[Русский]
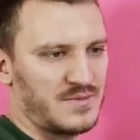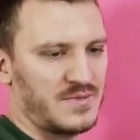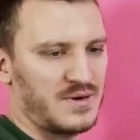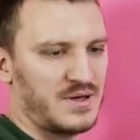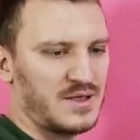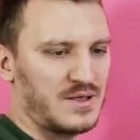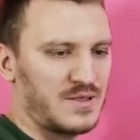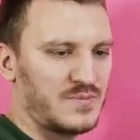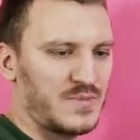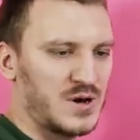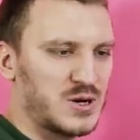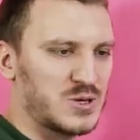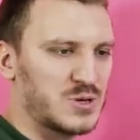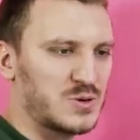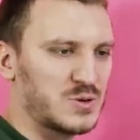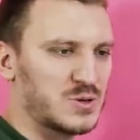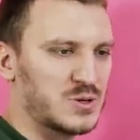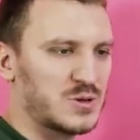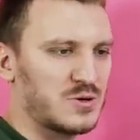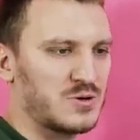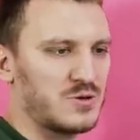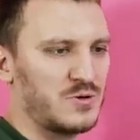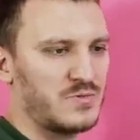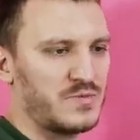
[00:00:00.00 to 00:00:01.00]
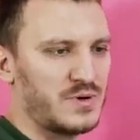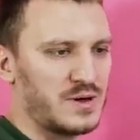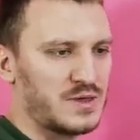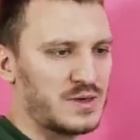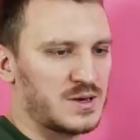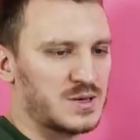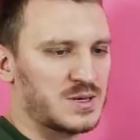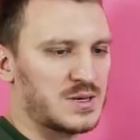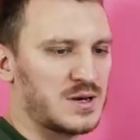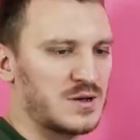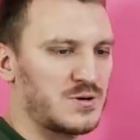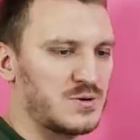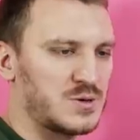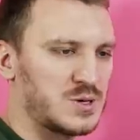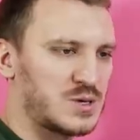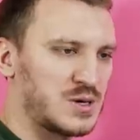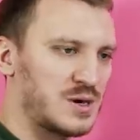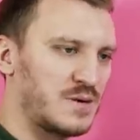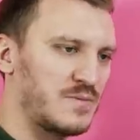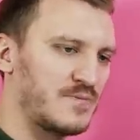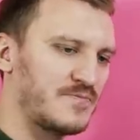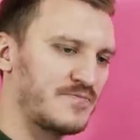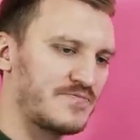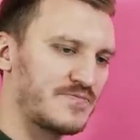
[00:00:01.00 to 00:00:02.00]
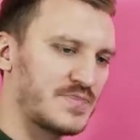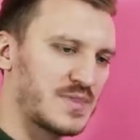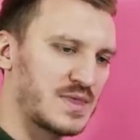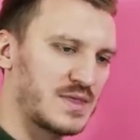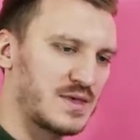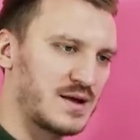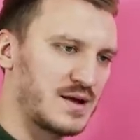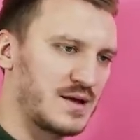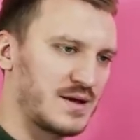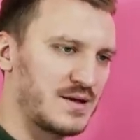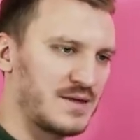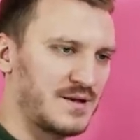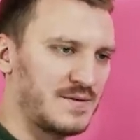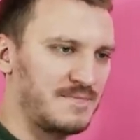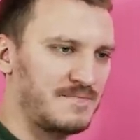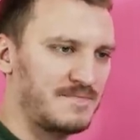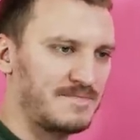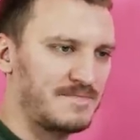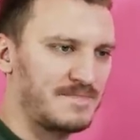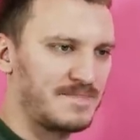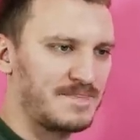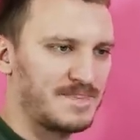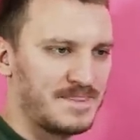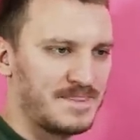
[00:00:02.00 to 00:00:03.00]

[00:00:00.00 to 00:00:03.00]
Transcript: это был бойцовский клуб, это салют 7. Далее, да?